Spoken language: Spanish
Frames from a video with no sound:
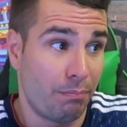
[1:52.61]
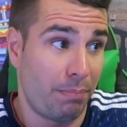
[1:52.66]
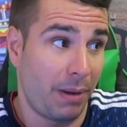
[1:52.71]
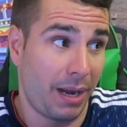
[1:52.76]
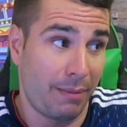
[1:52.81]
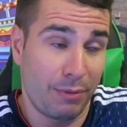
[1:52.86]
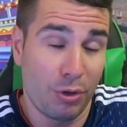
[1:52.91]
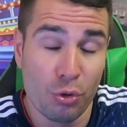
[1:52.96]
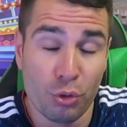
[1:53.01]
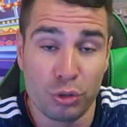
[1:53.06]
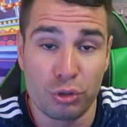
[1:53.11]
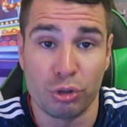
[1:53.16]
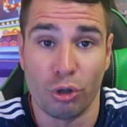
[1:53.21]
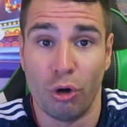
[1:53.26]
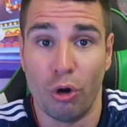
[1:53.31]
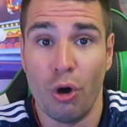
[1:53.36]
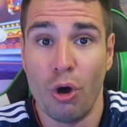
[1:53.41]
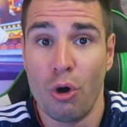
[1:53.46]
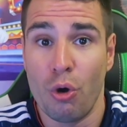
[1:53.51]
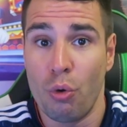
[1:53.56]
para mi
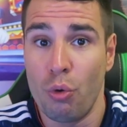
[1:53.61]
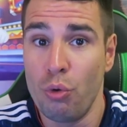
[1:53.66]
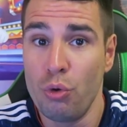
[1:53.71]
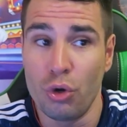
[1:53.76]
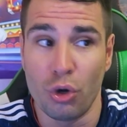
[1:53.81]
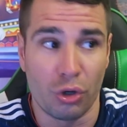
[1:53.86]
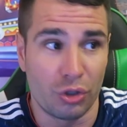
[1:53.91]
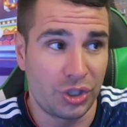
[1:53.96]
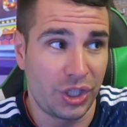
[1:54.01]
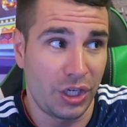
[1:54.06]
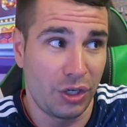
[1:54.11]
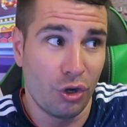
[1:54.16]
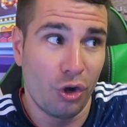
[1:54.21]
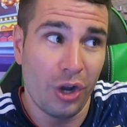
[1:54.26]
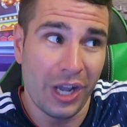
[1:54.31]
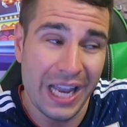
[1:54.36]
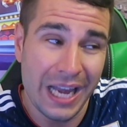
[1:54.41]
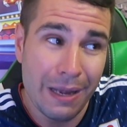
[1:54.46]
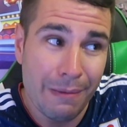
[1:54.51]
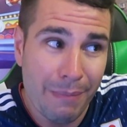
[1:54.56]
gusto, uno, si
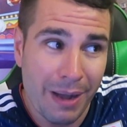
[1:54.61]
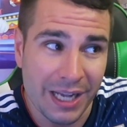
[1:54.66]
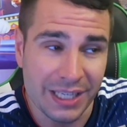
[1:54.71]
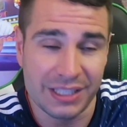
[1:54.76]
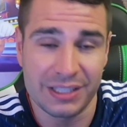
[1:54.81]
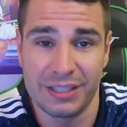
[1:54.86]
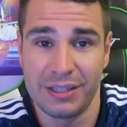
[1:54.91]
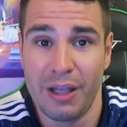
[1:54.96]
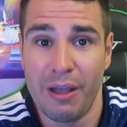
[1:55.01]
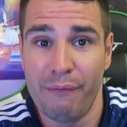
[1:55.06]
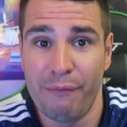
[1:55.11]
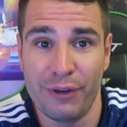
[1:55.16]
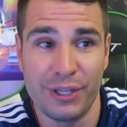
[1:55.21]
no el más